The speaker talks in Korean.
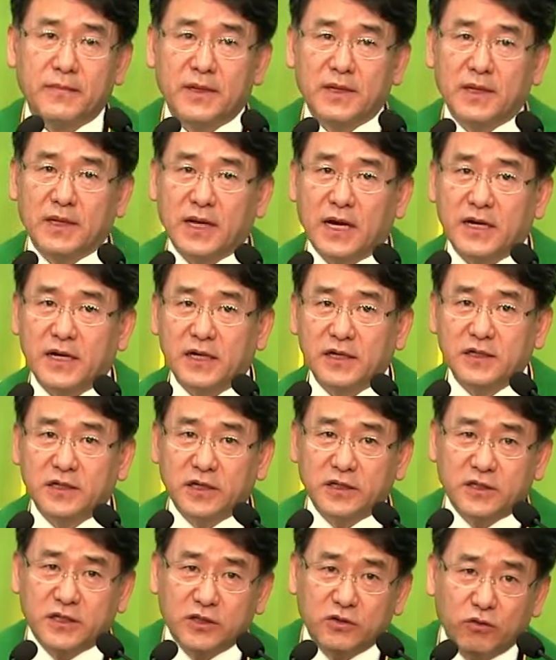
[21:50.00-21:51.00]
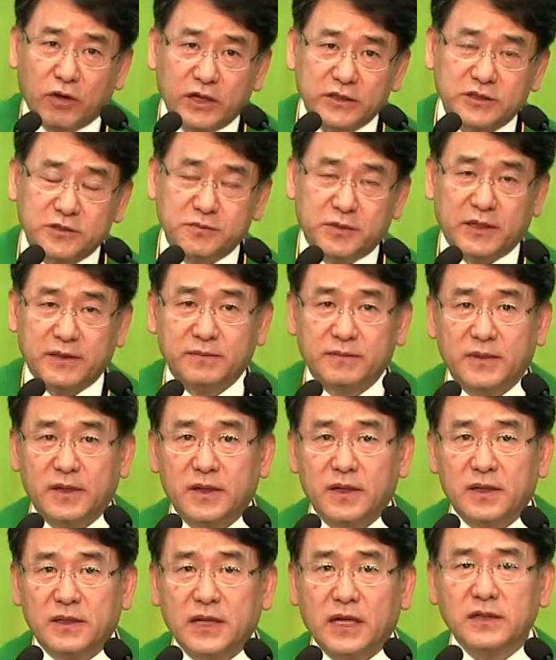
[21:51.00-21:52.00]
하나님께 기도하지만
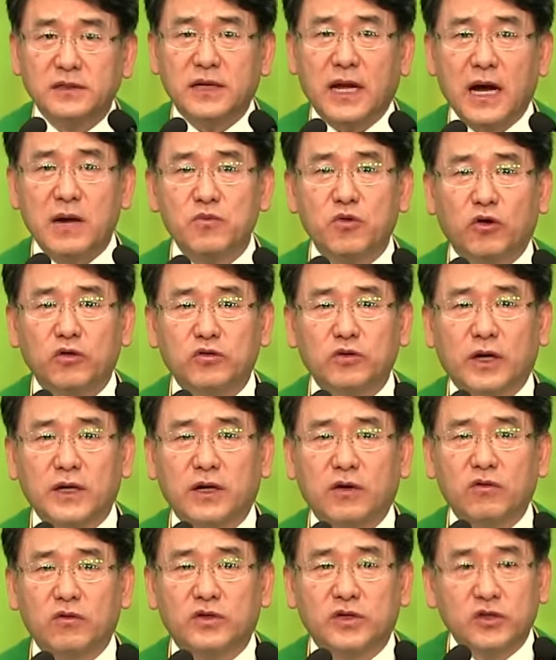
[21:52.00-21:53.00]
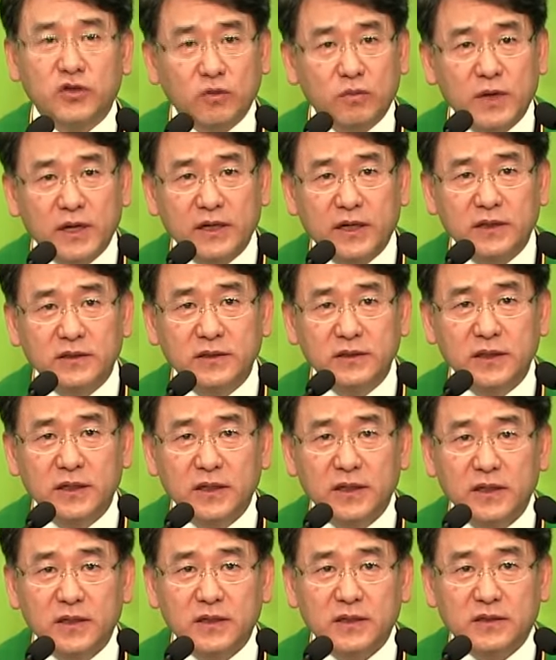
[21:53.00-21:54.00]
난 아무것도 안 하고 기도만 하는
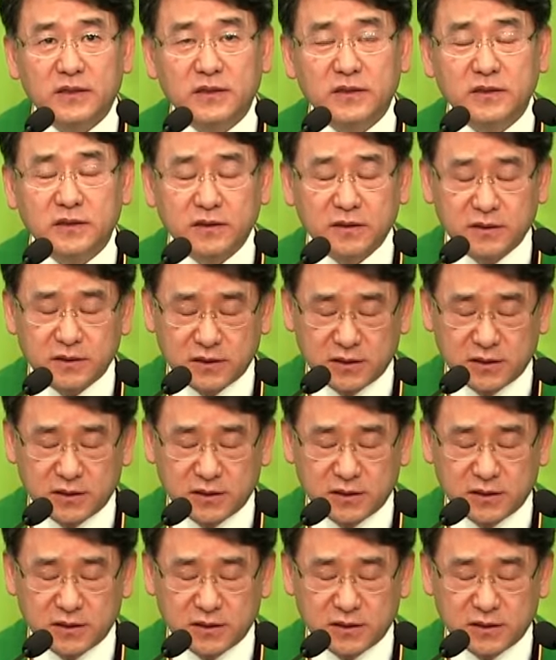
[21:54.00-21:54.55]
그